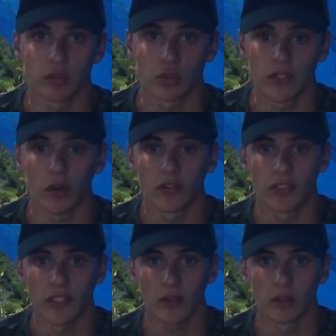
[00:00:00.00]
une journée
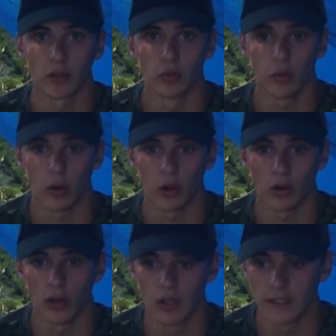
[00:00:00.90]
entière de dehors.
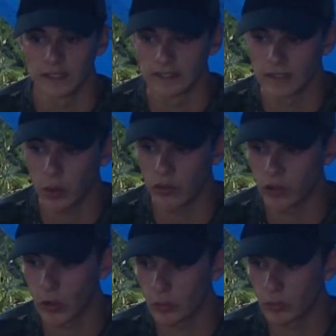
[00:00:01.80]
C'est-à-dire, on fait
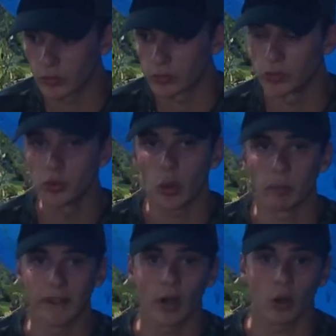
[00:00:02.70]
comme du
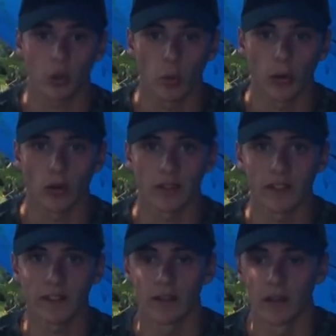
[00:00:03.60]
camping entre
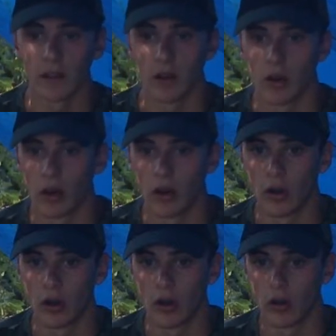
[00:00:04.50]
parenthèses.
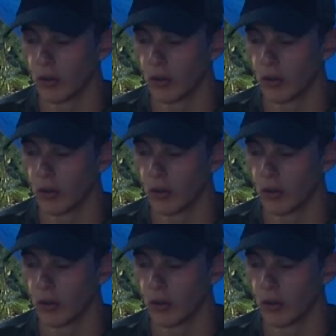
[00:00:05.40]
Euh,